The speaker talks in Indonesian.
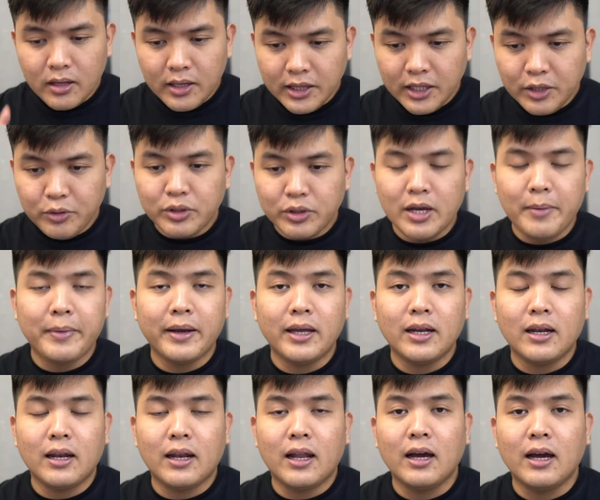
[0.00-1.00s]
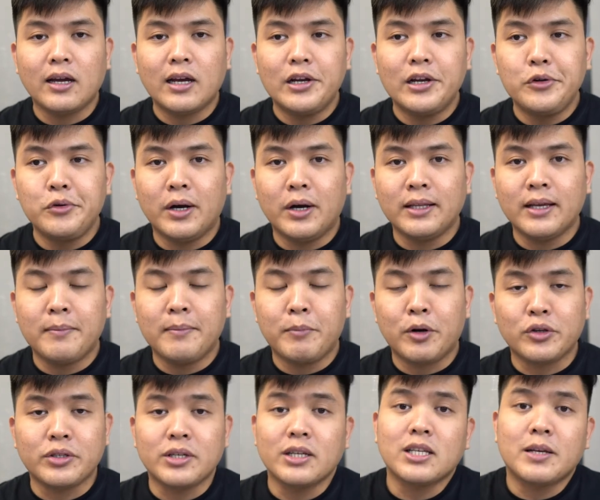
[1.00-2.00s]
Inti utamanya adalah keduanya
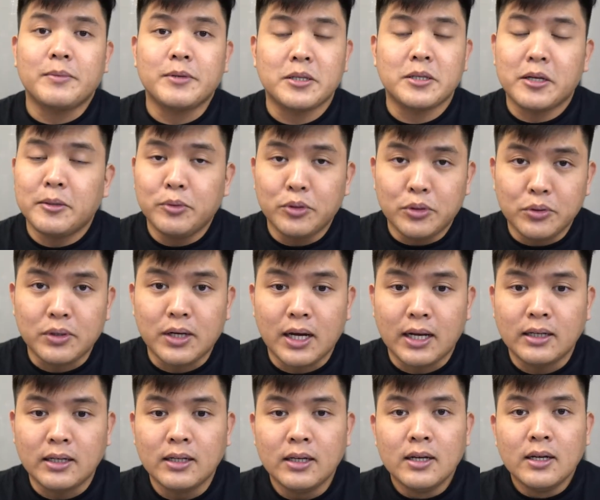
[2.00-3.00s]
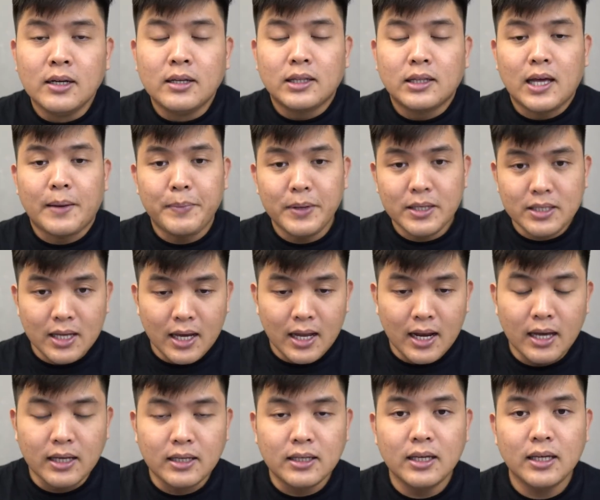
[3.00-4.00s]
menurut saya sama-sama dibutuhkan. Tapi
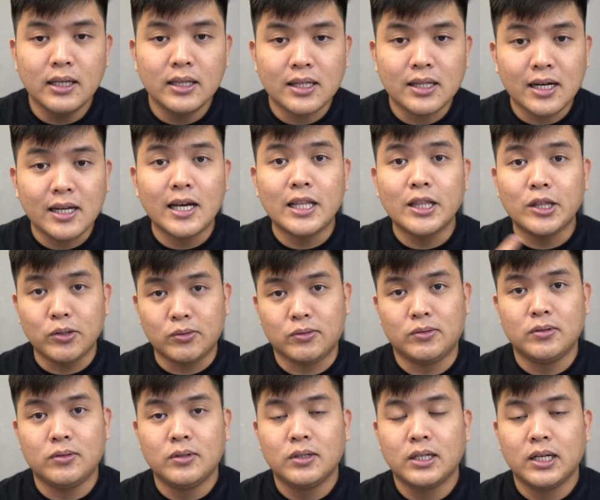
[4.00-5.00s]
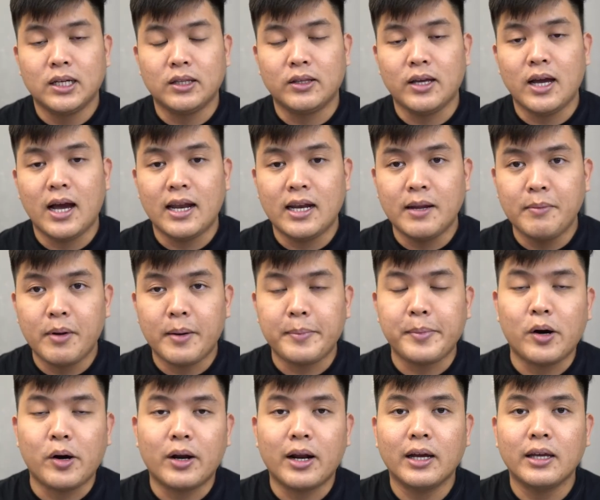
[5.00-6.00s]
sekali lagi tergantung gitu ya ada
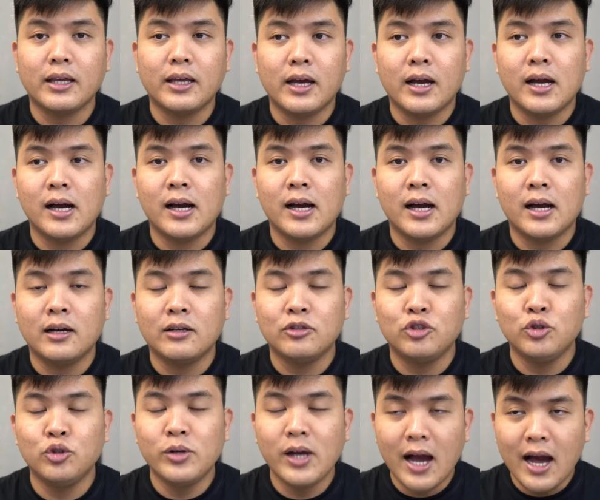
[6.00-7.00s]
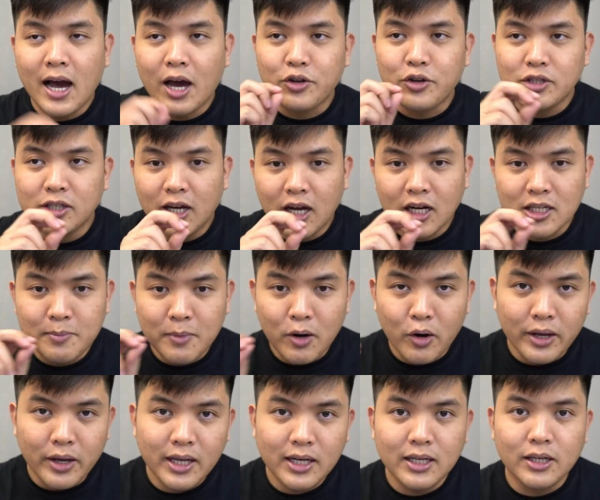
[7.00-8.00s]
beberapa orang yang juga harus
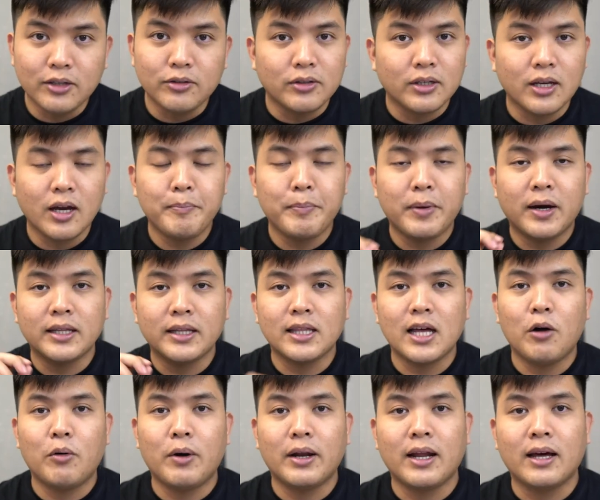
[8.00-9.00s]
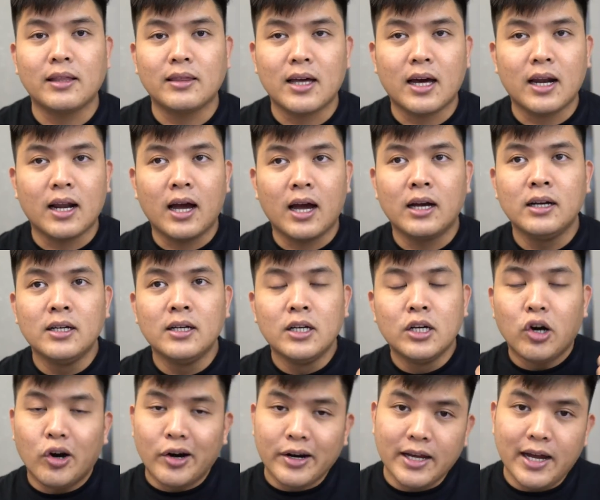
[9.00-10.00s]
digarisbawahin gitu ya pengetahuan antara
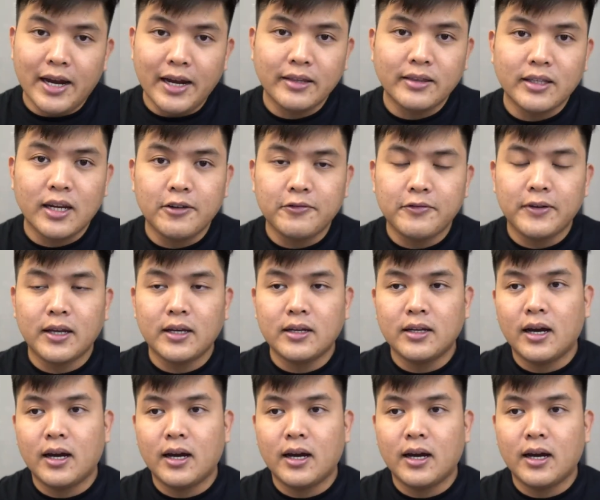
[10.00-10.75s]
organic traffic